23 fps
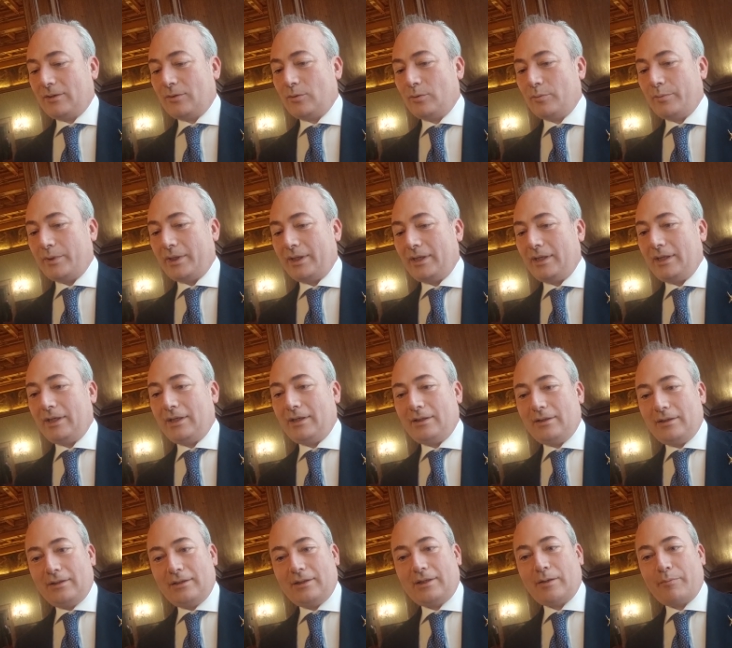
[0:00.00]
come i,
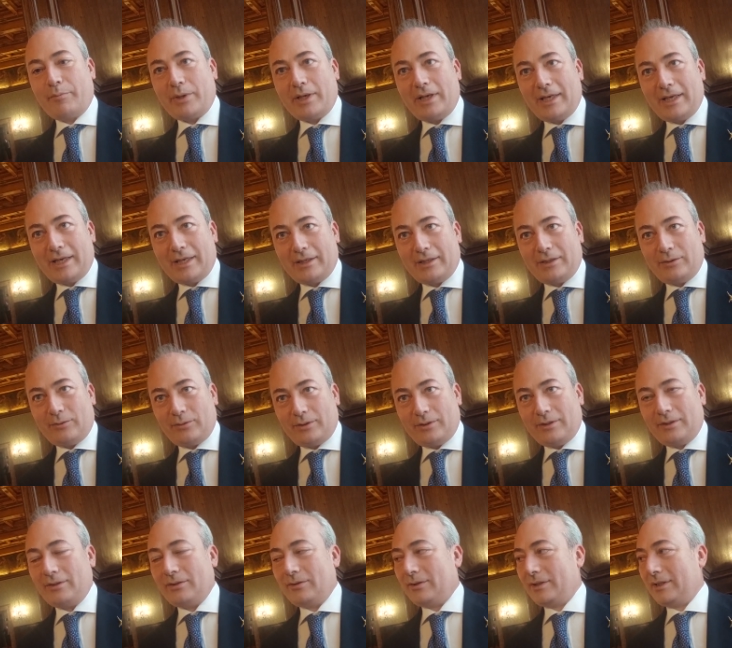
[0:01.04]
i cappellani,
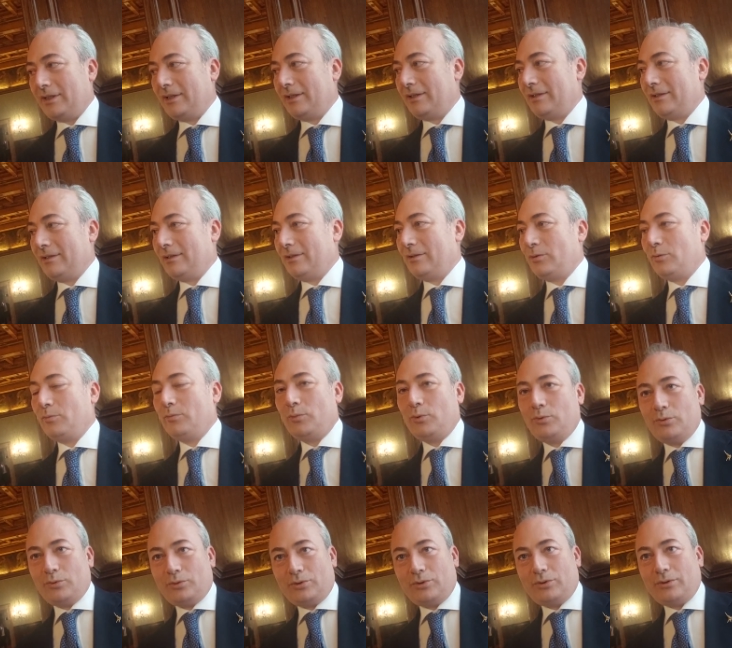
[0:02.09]
no? che Don
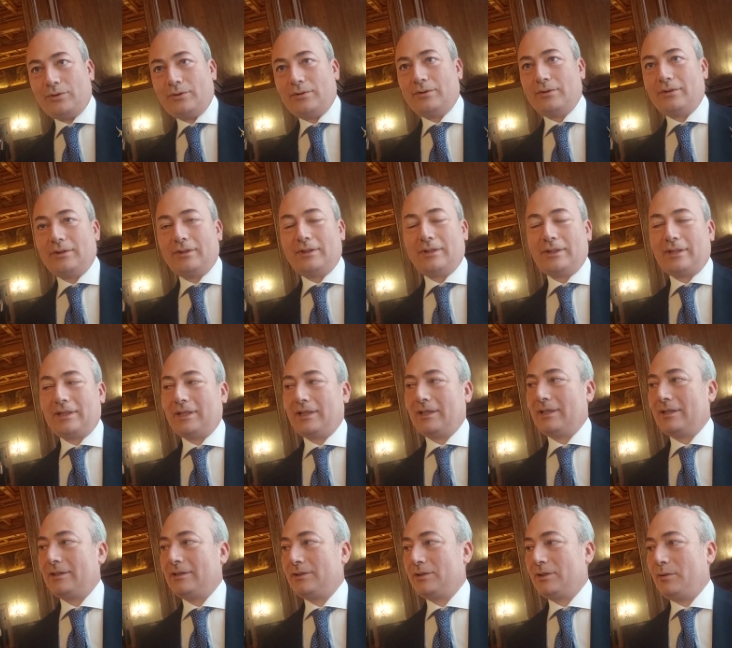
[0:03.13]
Burgio, eh, che
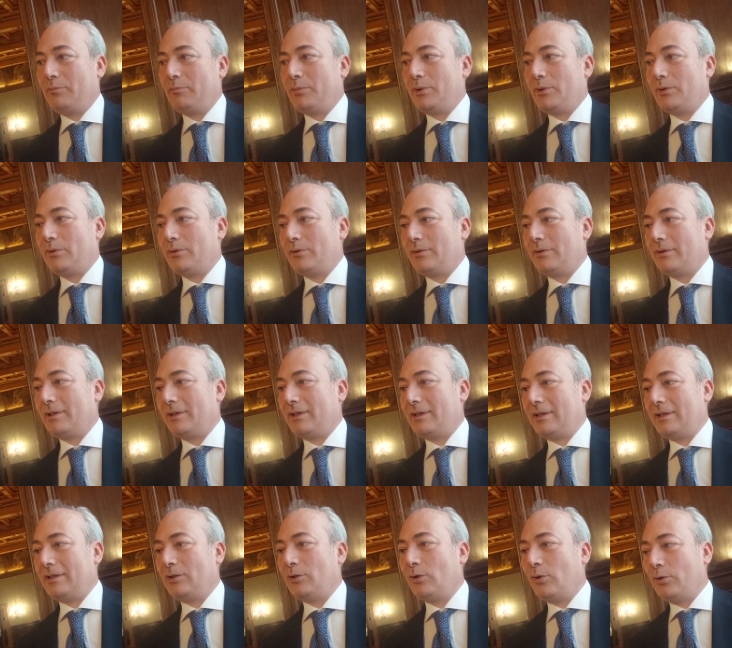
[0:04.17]
ad esempio
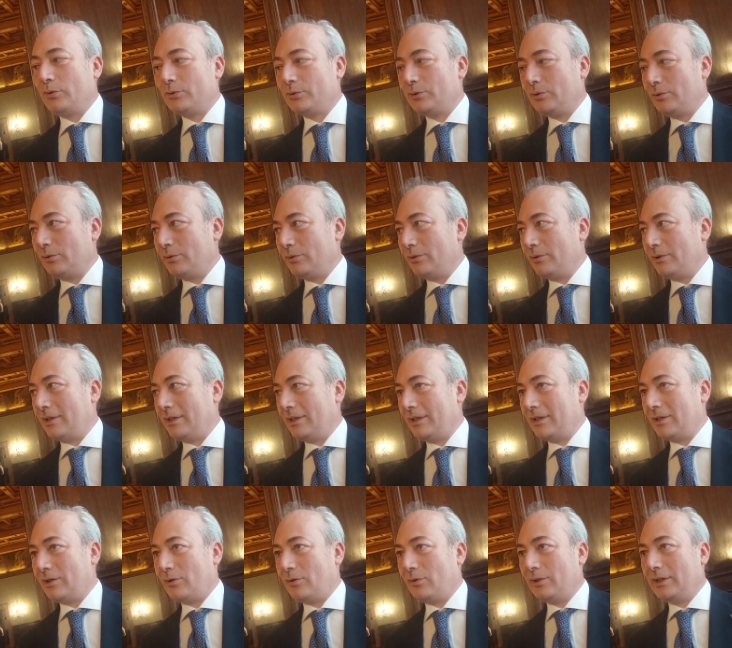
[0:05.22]
è noto alle
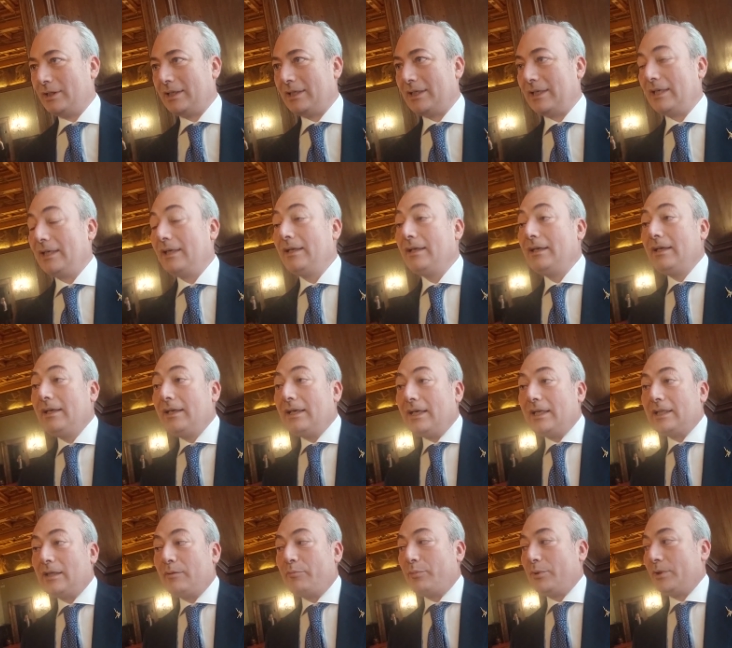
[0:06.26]
cronache
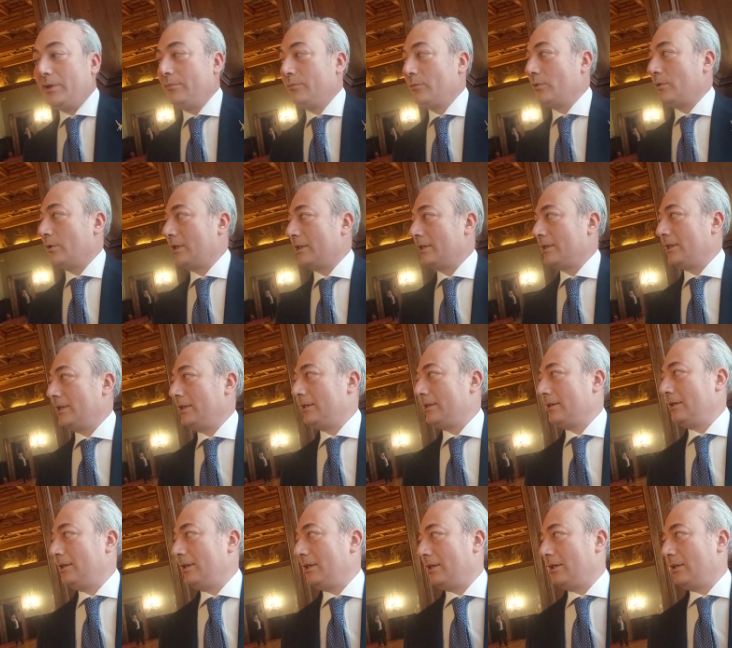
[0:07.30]
ed è il primo a
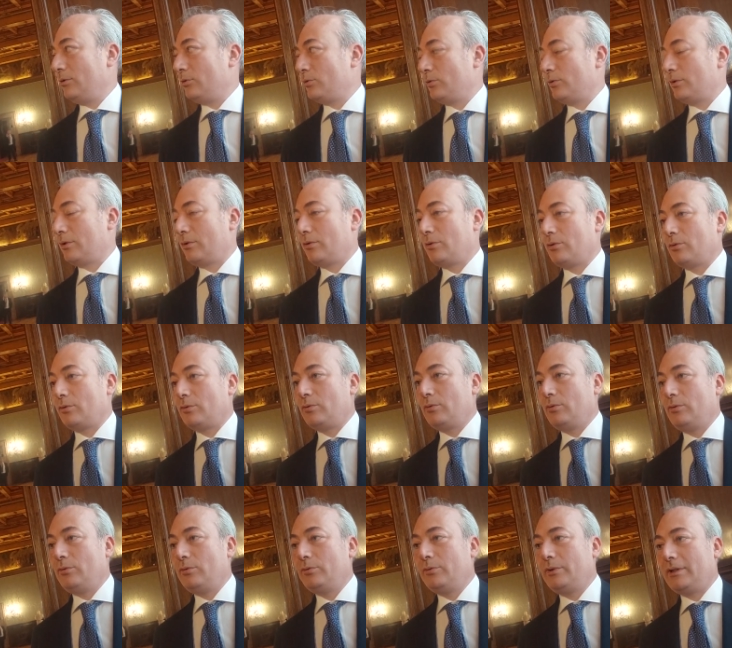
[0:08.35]
ritenere, io sono d'accordo
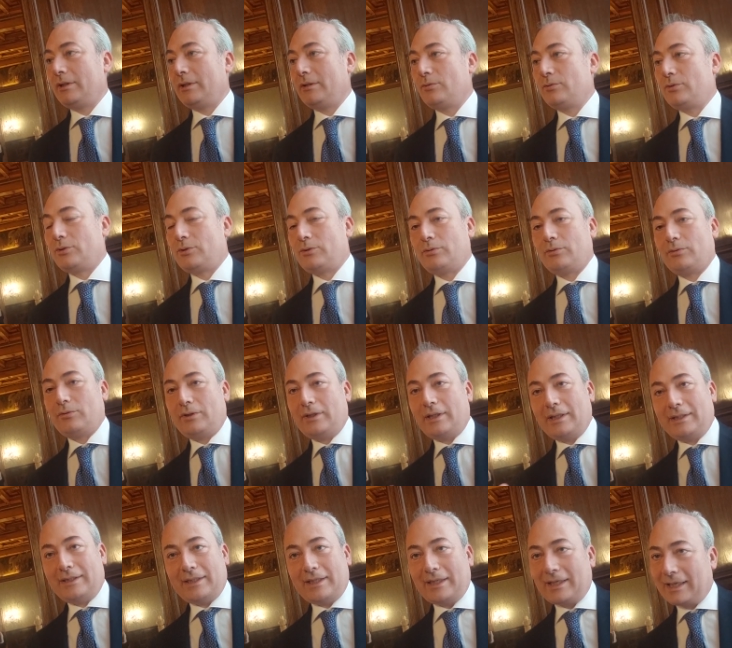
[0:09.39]
con lui, che non ci sono in
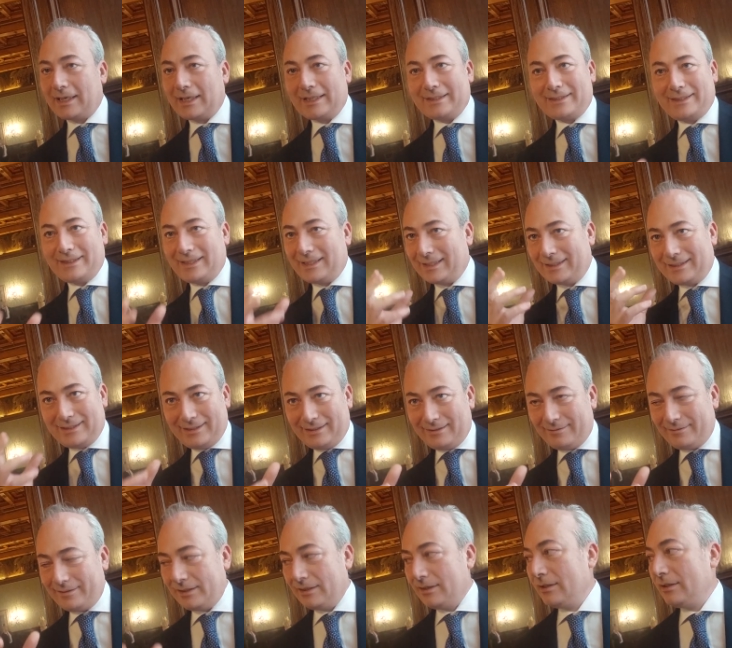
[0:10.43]
realtà ragazzi
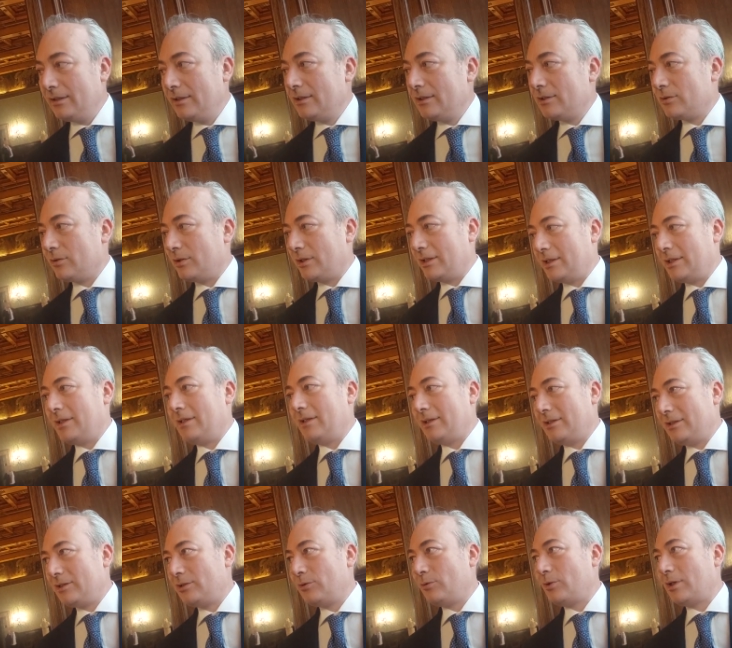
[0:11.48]
cattivi, sono
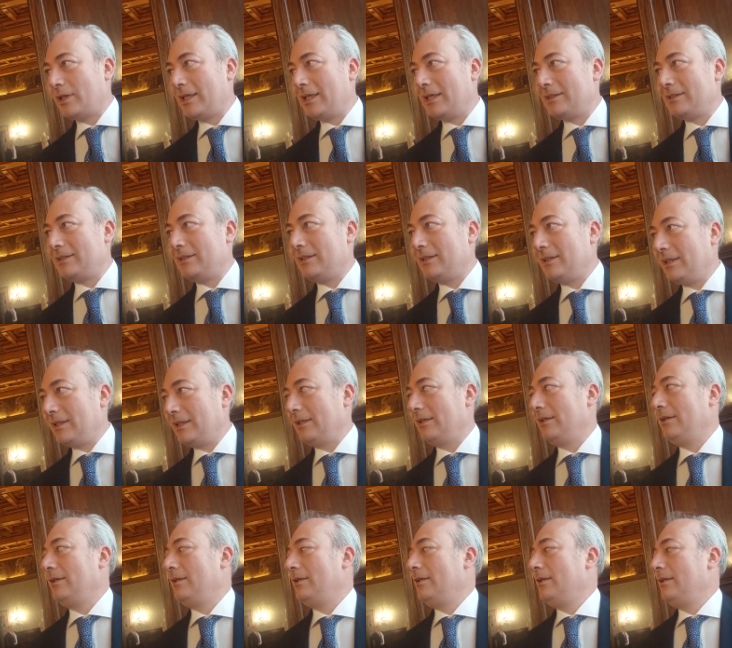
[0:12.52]
eh, ragazzi che
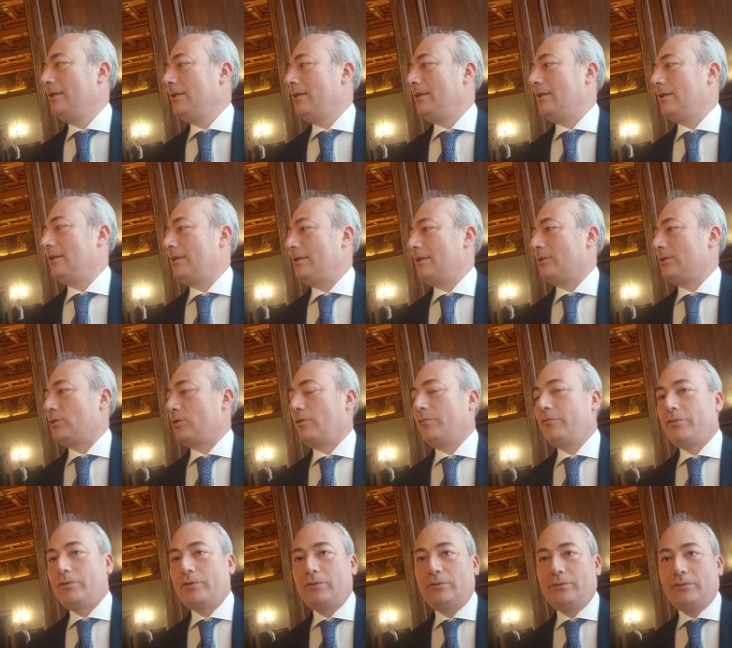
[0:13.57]
eh,
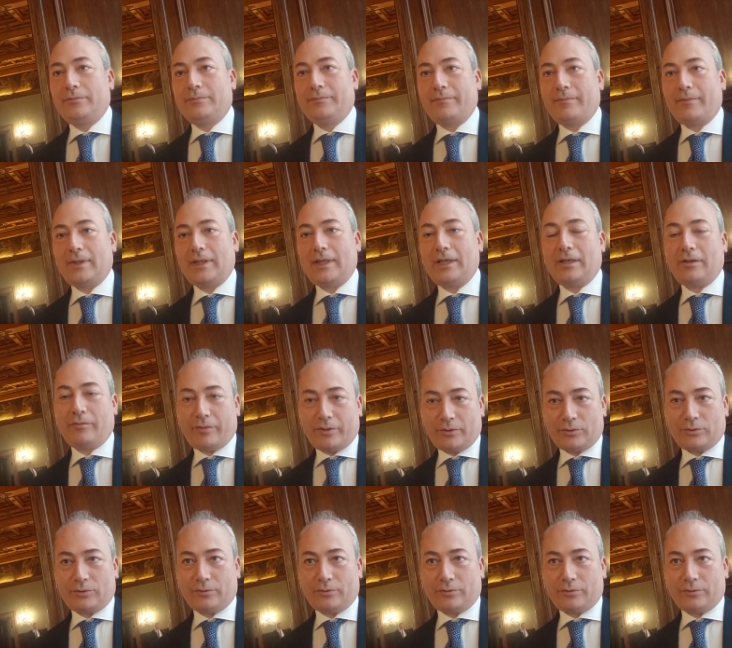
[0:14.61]
soffrono e che fanno